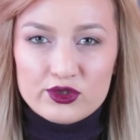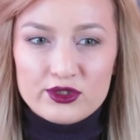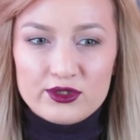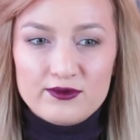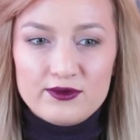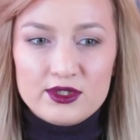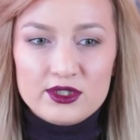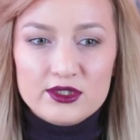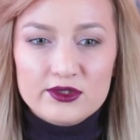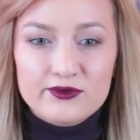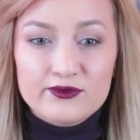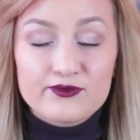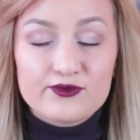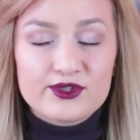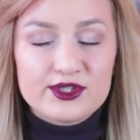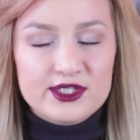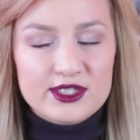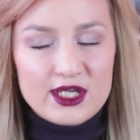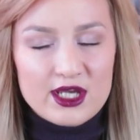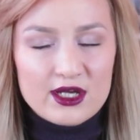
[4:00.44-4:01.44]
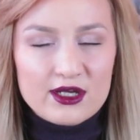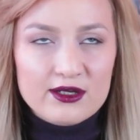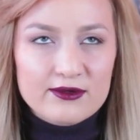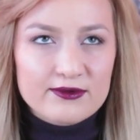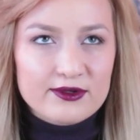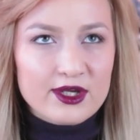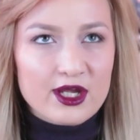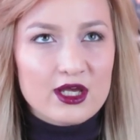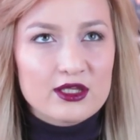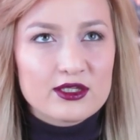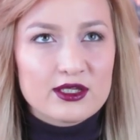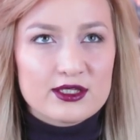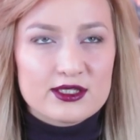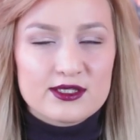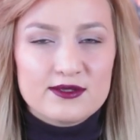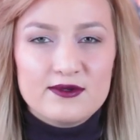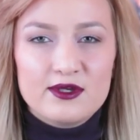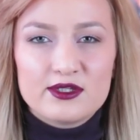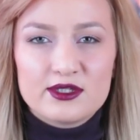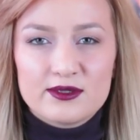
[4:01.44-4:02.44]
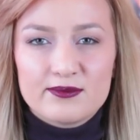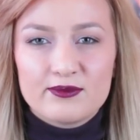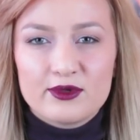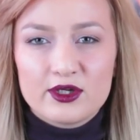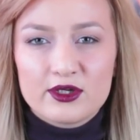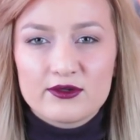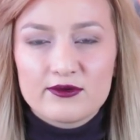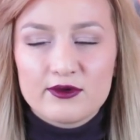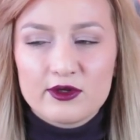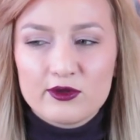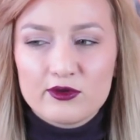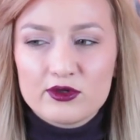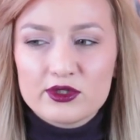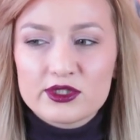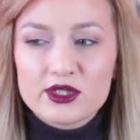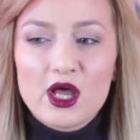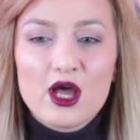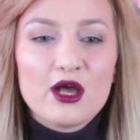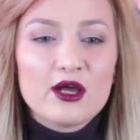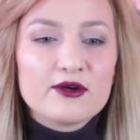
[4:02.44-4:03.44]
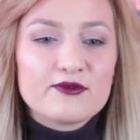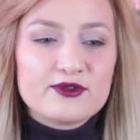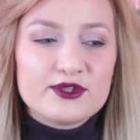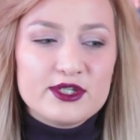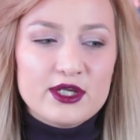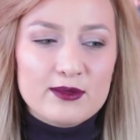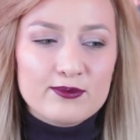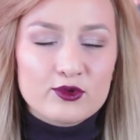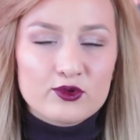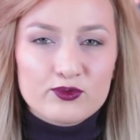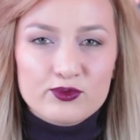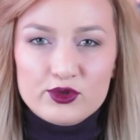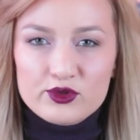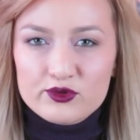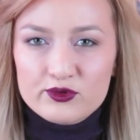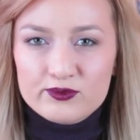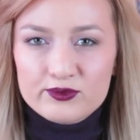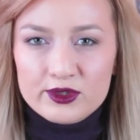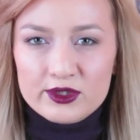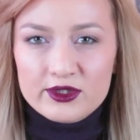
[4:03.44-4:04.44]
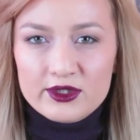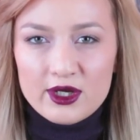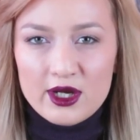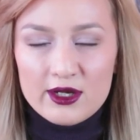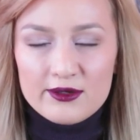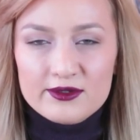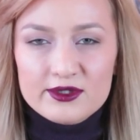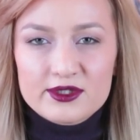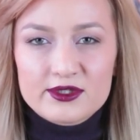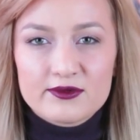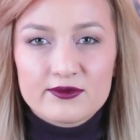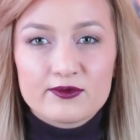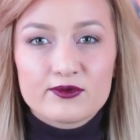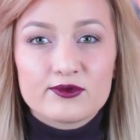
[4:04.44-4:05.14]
уже не видел, все говорят о цвете моих волос, всем он безумно нравится.